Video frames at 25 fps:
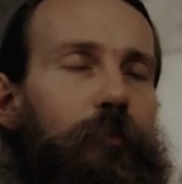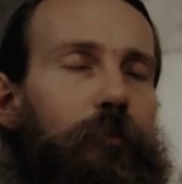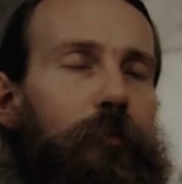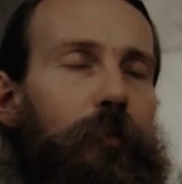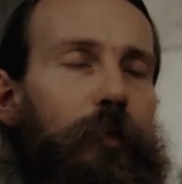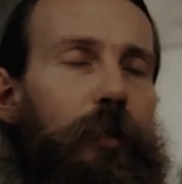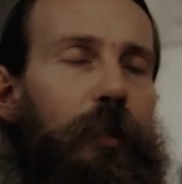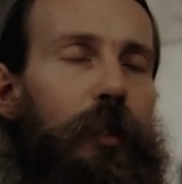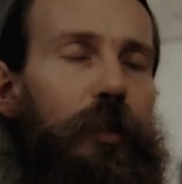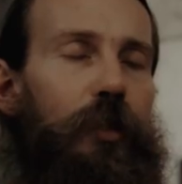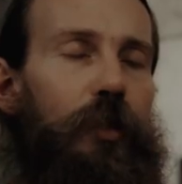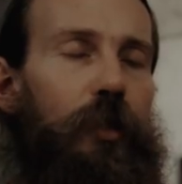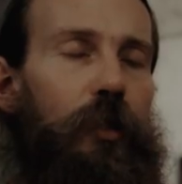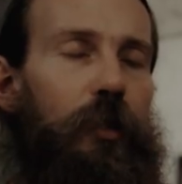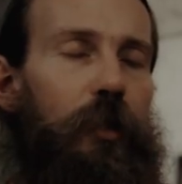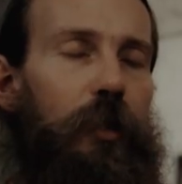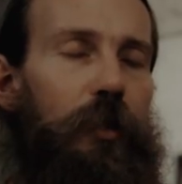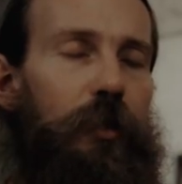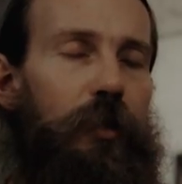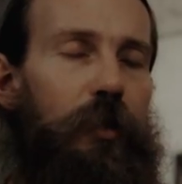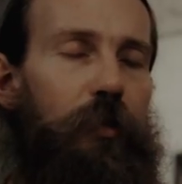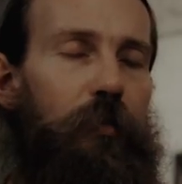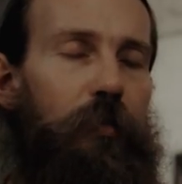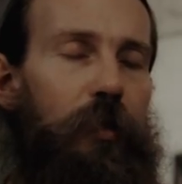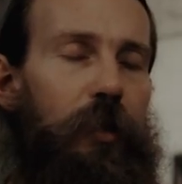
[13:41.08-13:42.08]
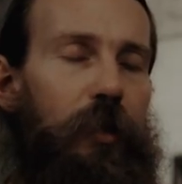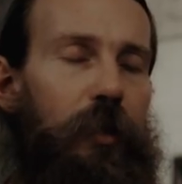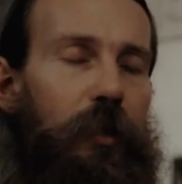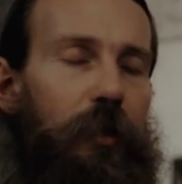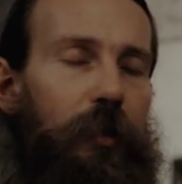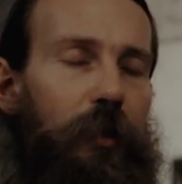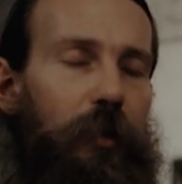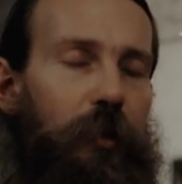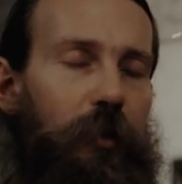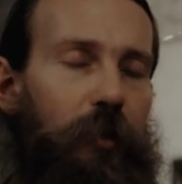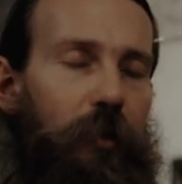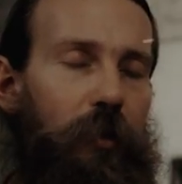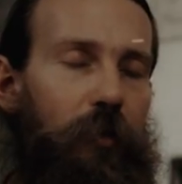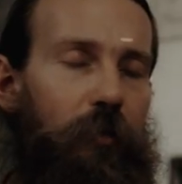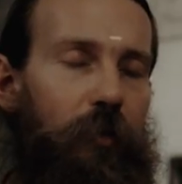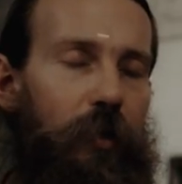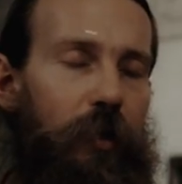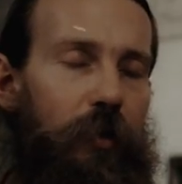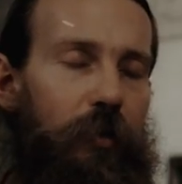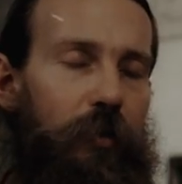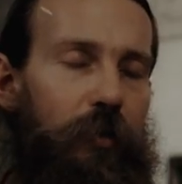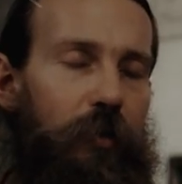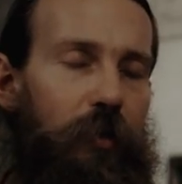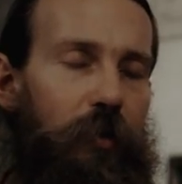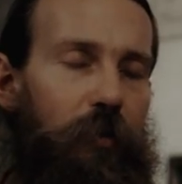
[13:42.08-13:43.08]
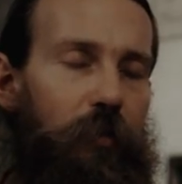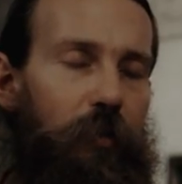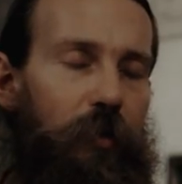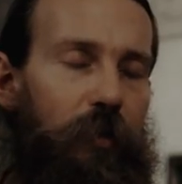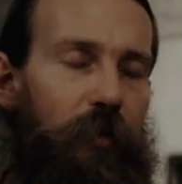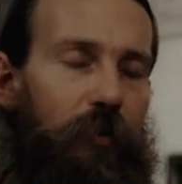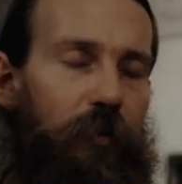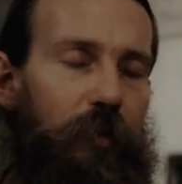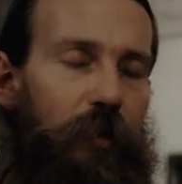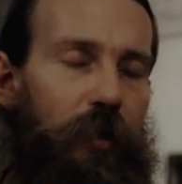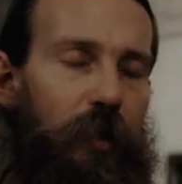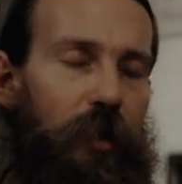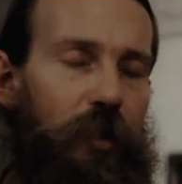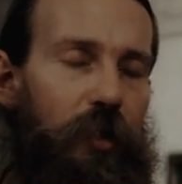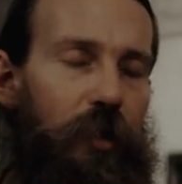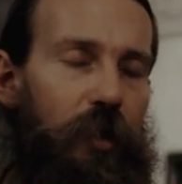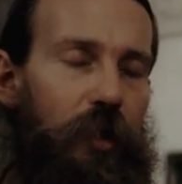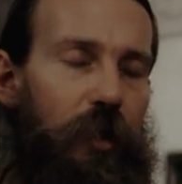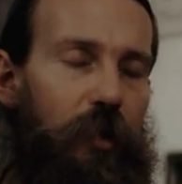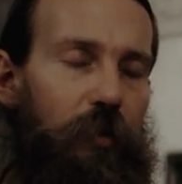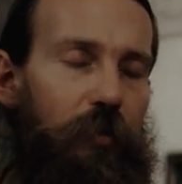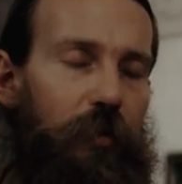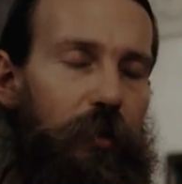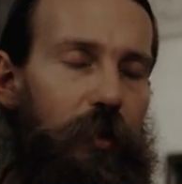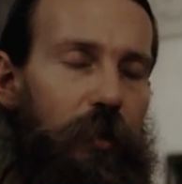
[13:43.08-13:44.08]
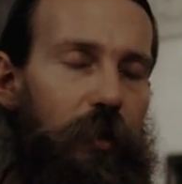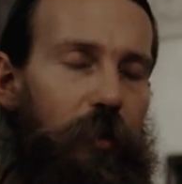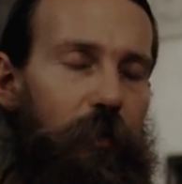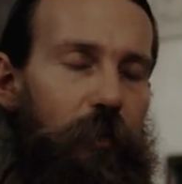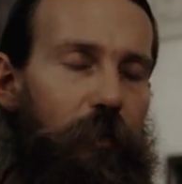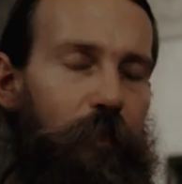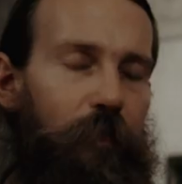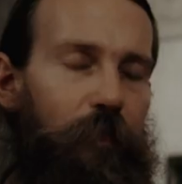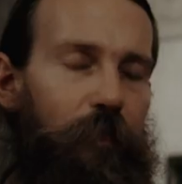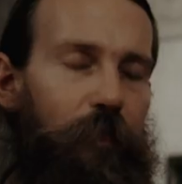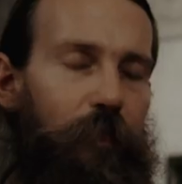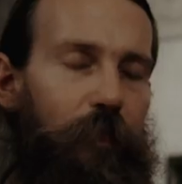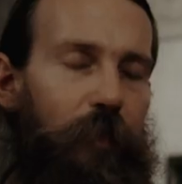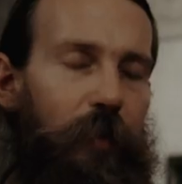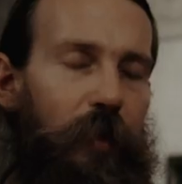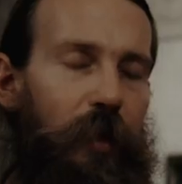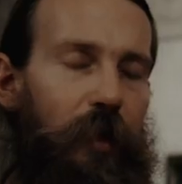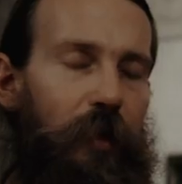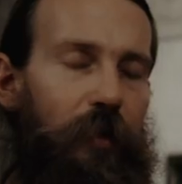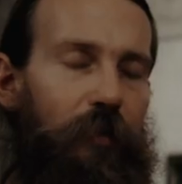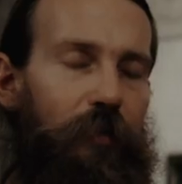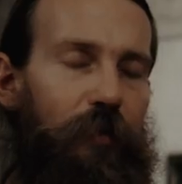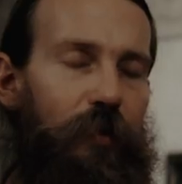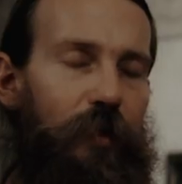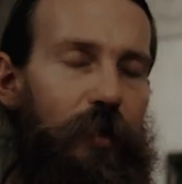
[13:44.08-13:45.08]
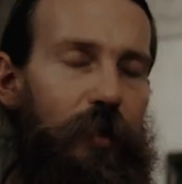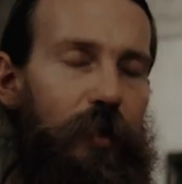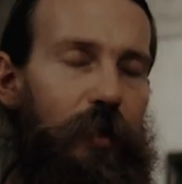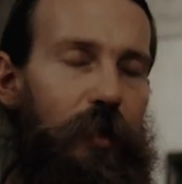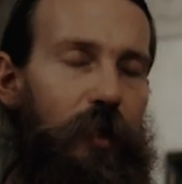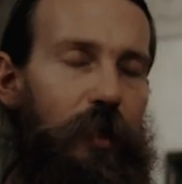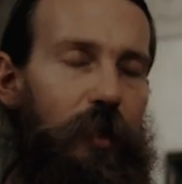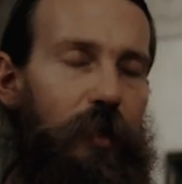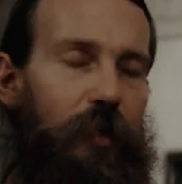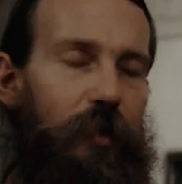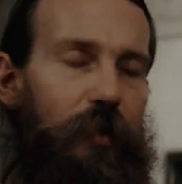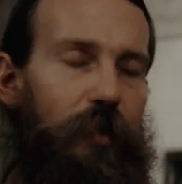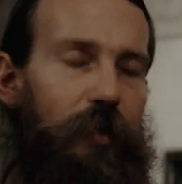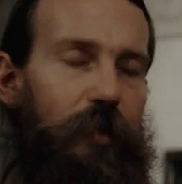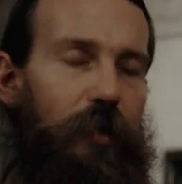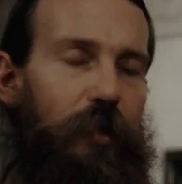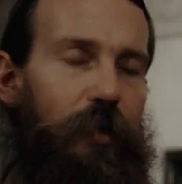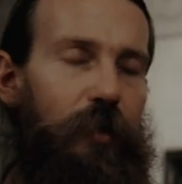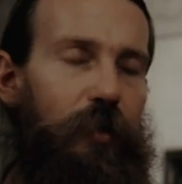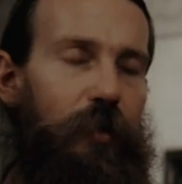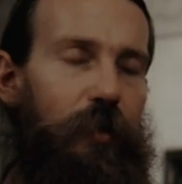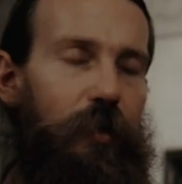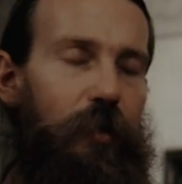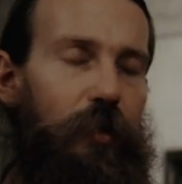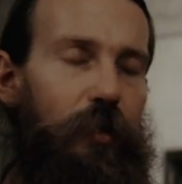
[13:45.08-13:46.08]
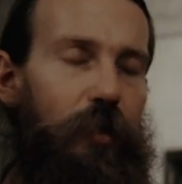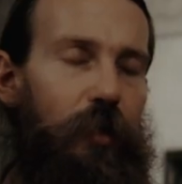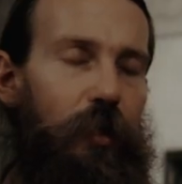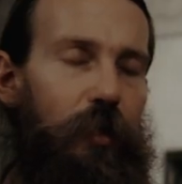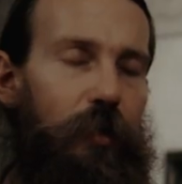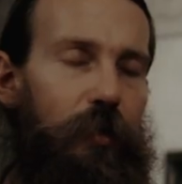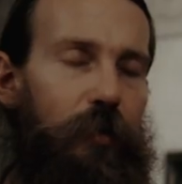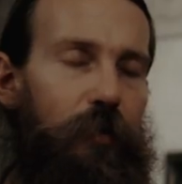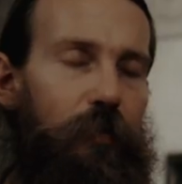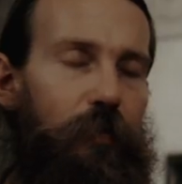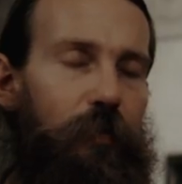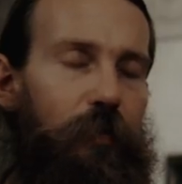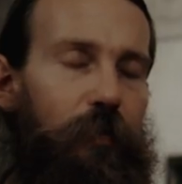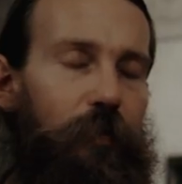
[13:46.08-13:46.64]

И наши глазки медленно открываются, и мы возвращаемся в состояние здесь, сейчас.